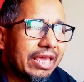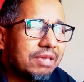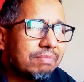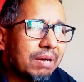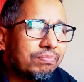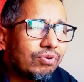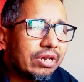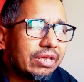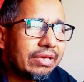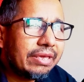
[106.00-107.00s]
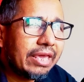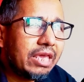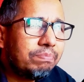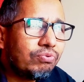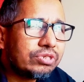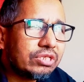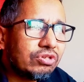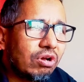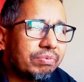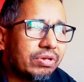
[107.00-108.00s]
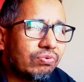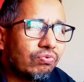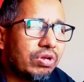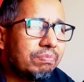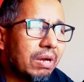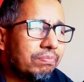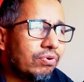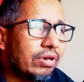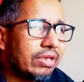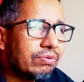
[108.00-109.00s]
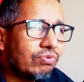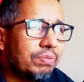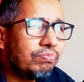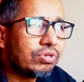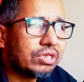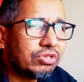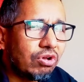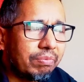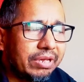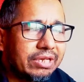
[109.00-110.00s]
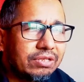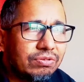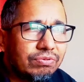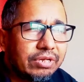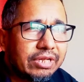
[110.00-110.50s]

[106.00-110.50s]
এই মাপ হলে এই প্রজাতি হবে ওই মাপ হলে ওই প্রজাতি হবে কিন্তু